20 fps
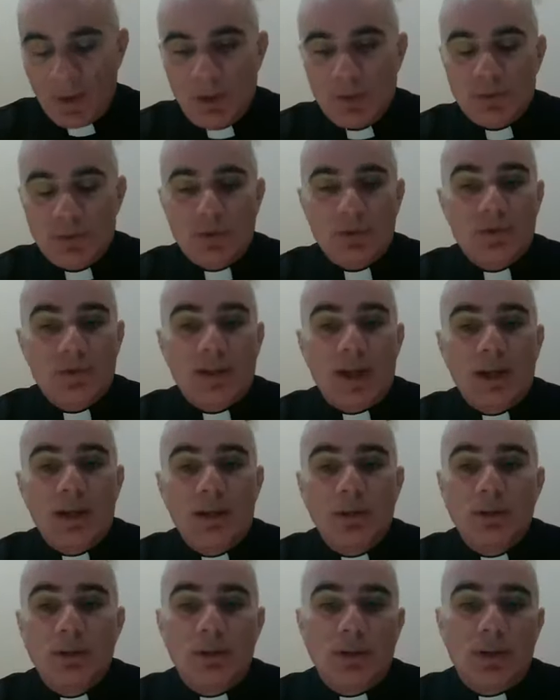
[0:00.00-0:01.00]

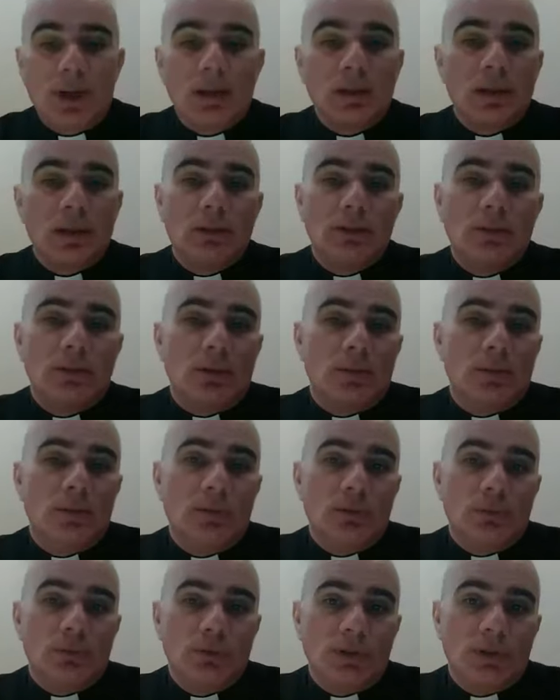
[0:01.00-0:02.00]
Zostaje dodana do
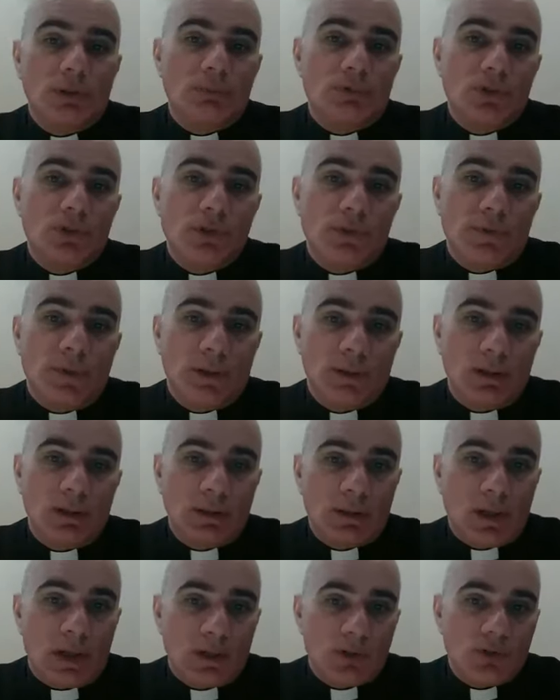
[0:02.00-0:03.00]
liturgii mszy
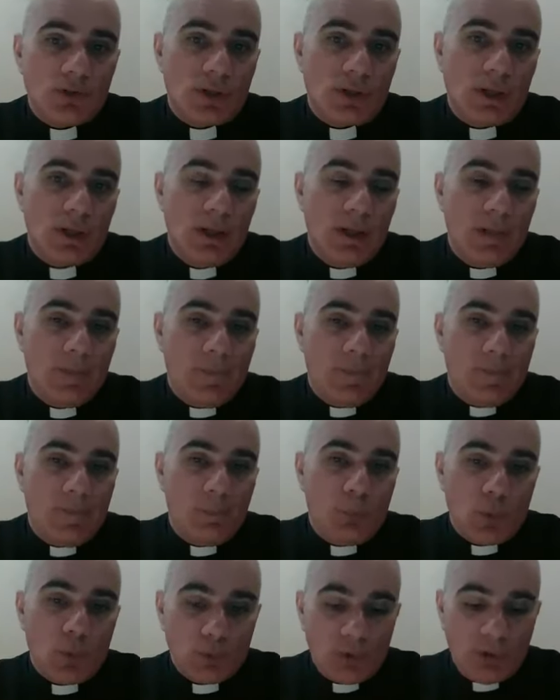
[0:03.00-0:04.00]
świętej także
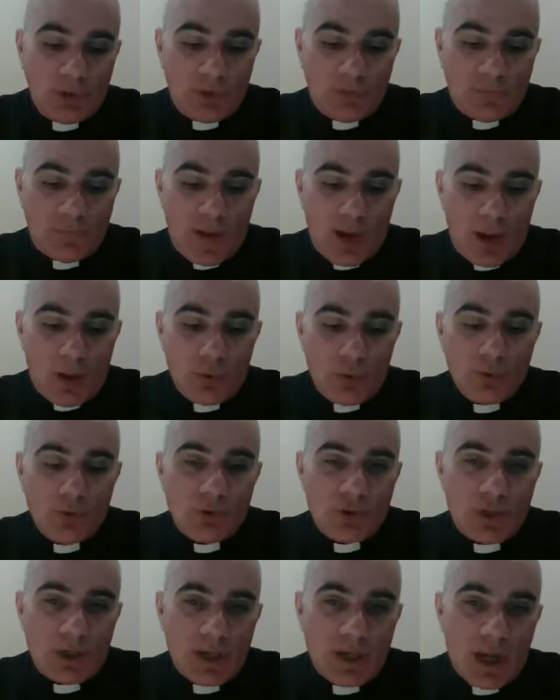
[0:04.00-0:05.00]
modlitwa
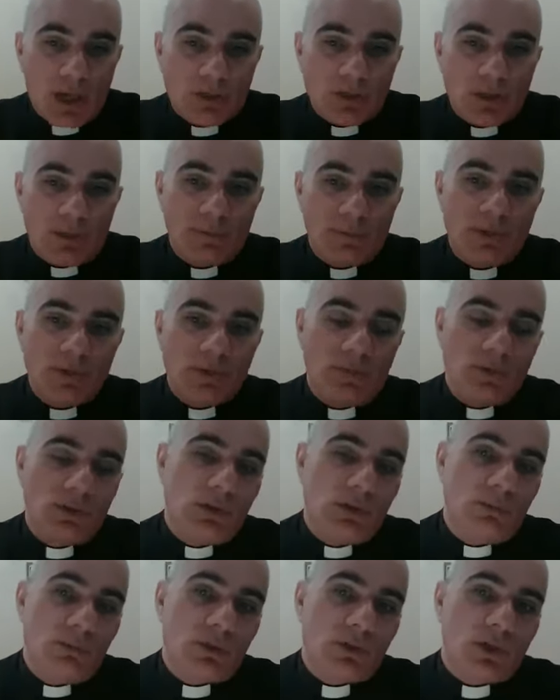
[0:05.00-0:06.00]
Ojcze Nasza. więc
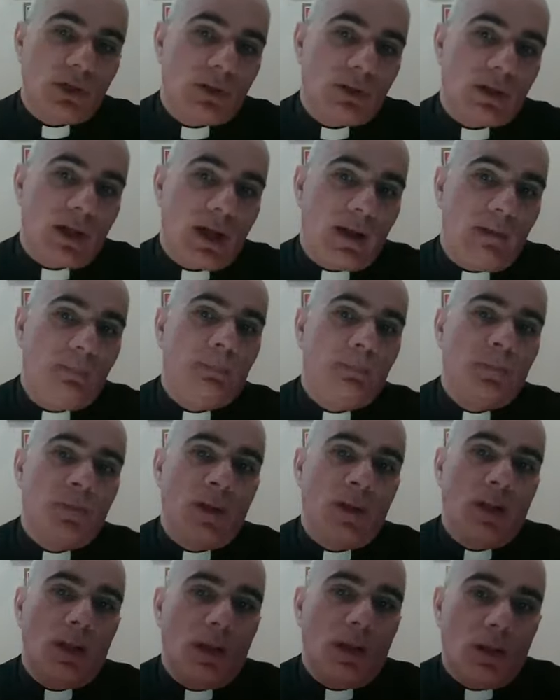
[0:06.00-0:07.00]
widzimy, że ta
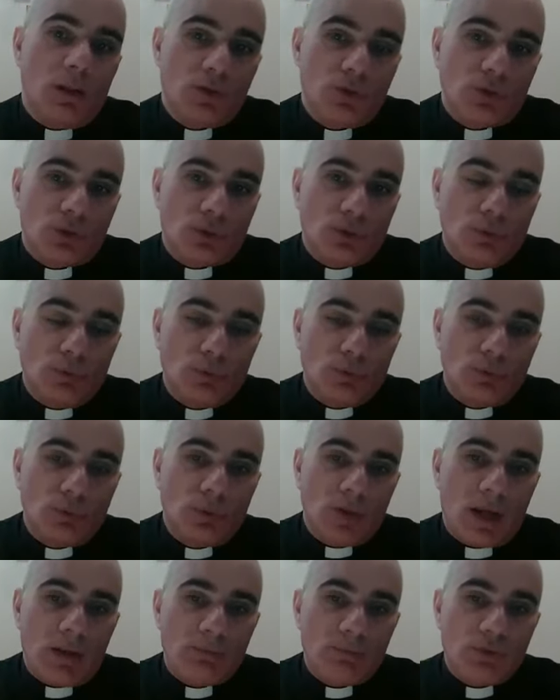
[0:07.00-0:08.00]

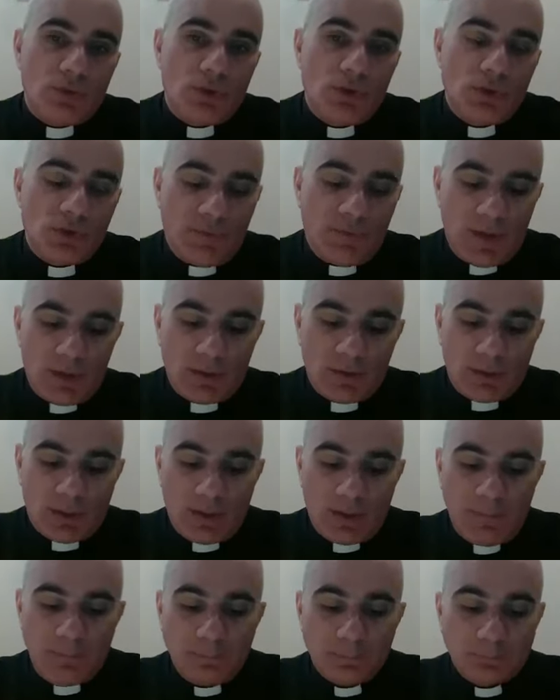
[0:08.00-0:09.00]
struktura mszy
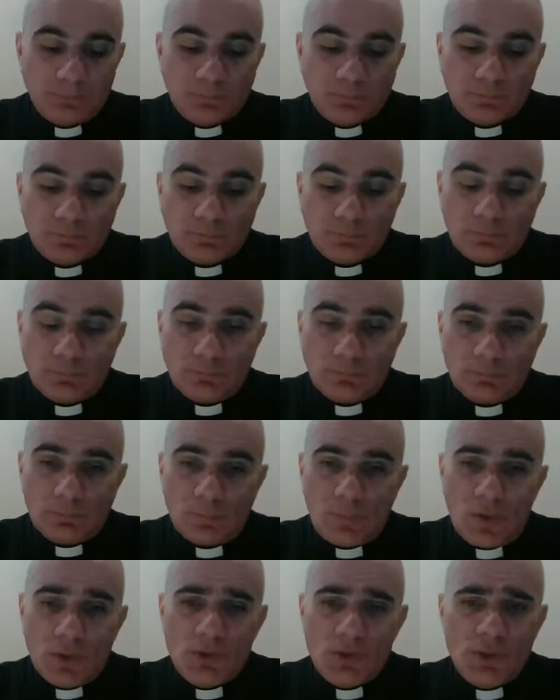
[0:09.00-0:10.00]
świętej
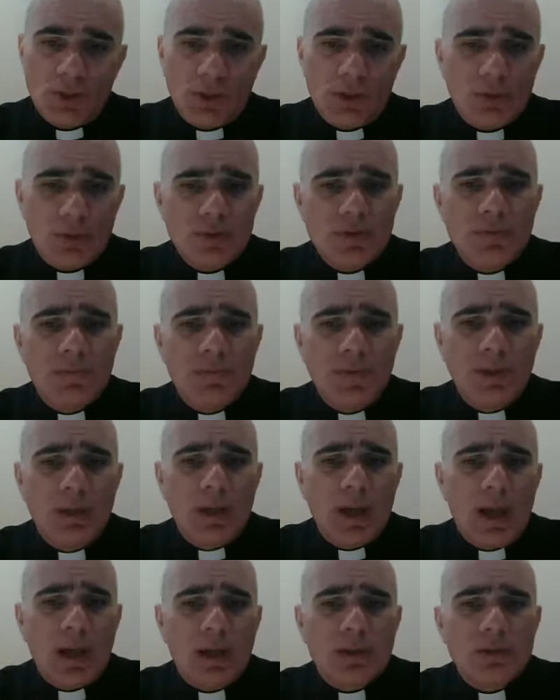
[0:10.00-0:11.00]
się
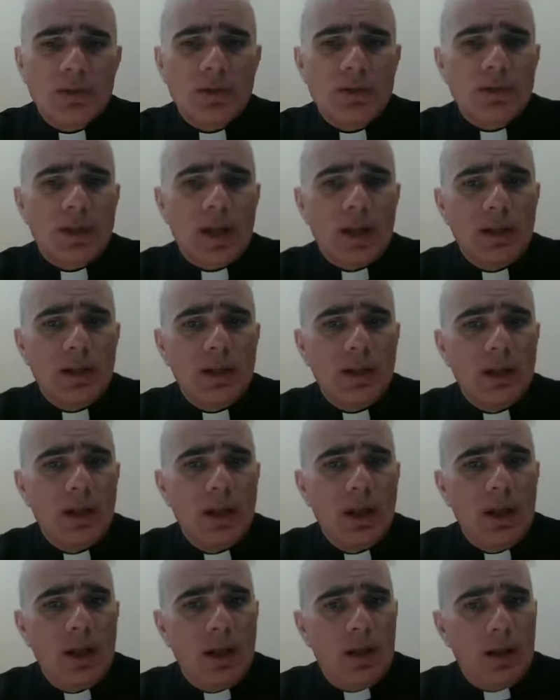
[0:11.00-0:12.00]
rozwija, zostaje
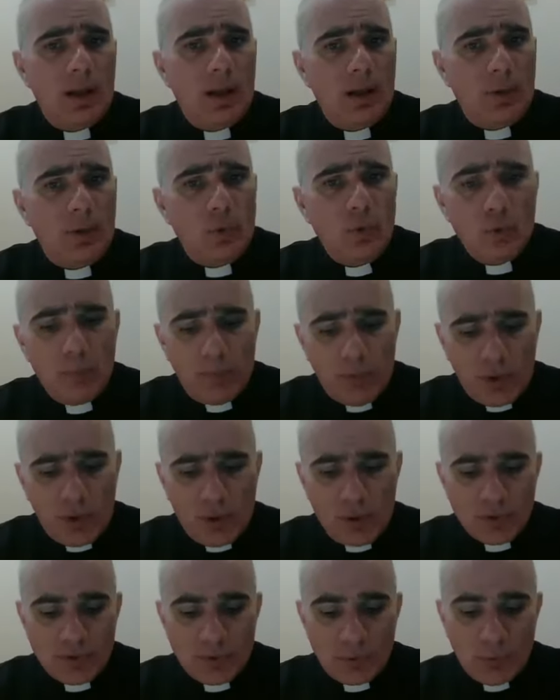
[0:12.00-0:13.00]
e,
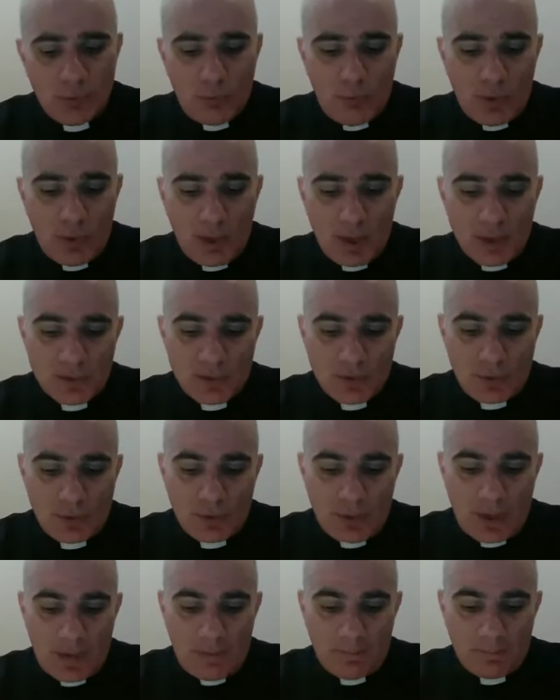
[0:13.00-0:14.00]
ubogacona.